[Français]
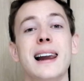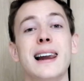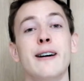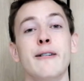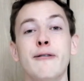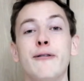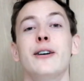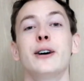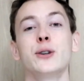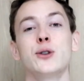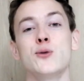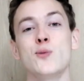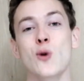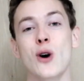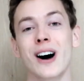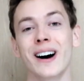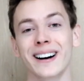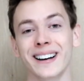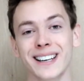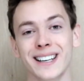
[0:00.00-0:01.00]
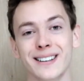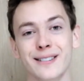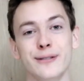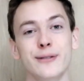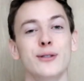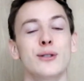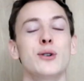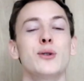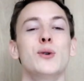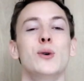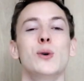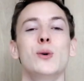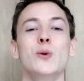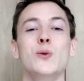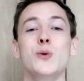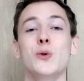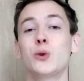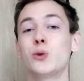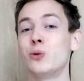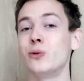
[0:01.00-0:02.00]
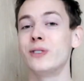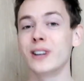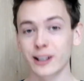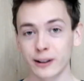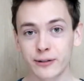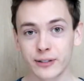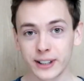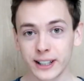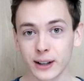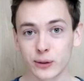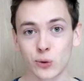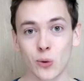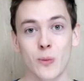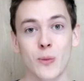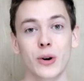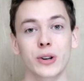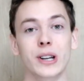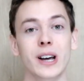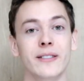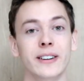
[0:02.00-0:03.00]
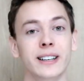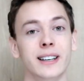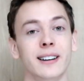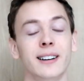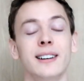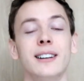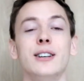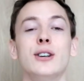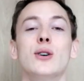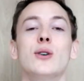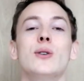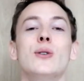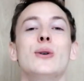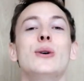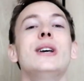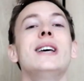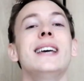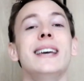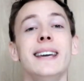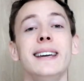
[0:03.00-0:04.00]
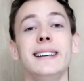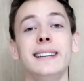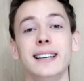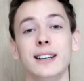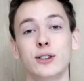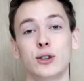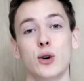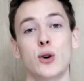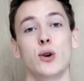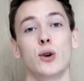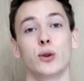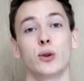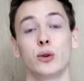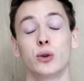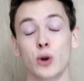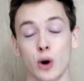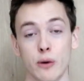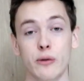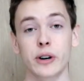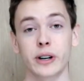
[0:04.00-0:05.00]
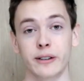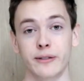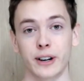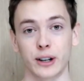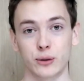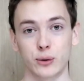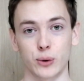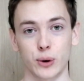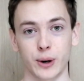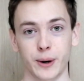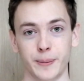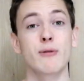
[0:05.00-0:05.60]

La fin du mois arrive où tu viens de finir ton mandat avec un client et il est temps d'envoyer une facture.